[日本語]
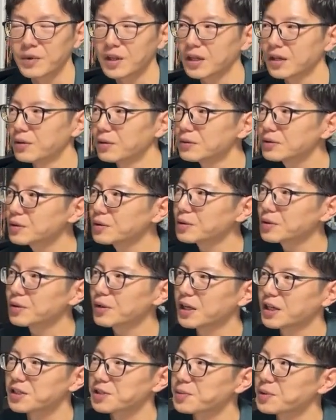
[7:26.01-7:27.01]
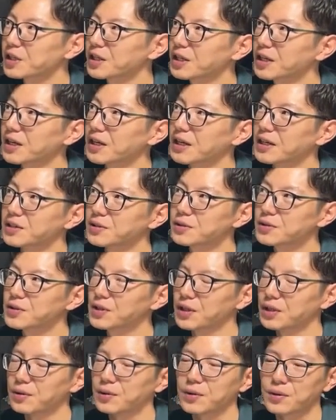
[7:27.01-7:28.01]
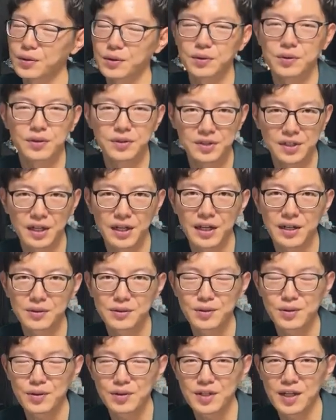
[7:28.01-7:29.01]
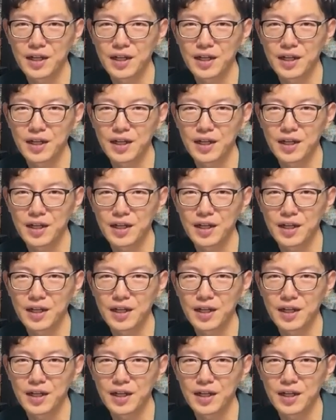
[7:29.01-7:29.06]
だから弟は初めから跡継ぎの候補としてカウント